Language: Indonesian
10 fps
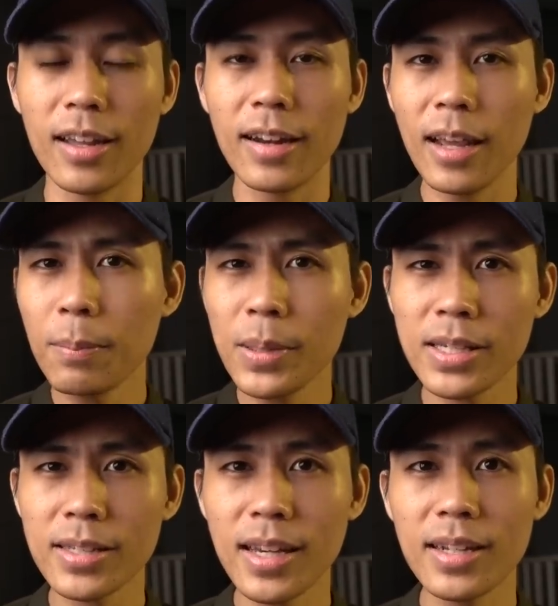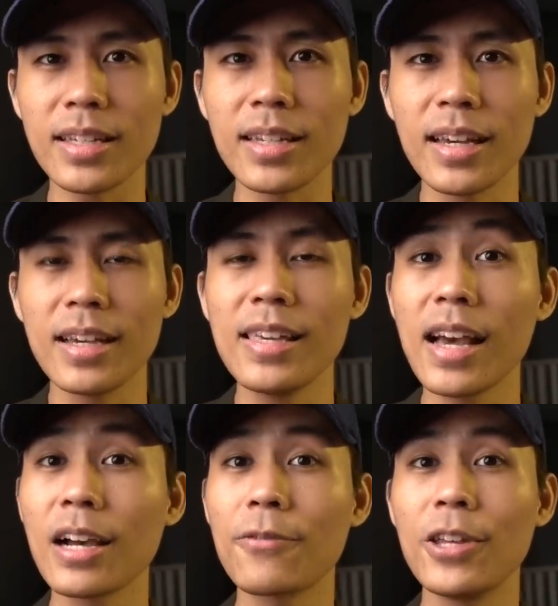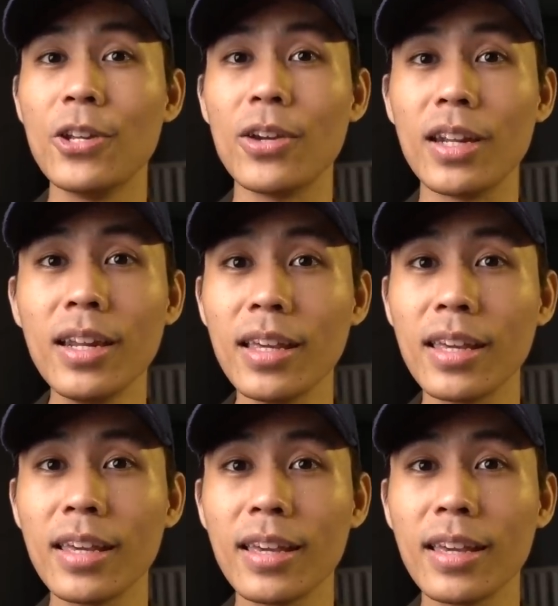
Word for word: Dan bisa jadi yang ngevideoin ini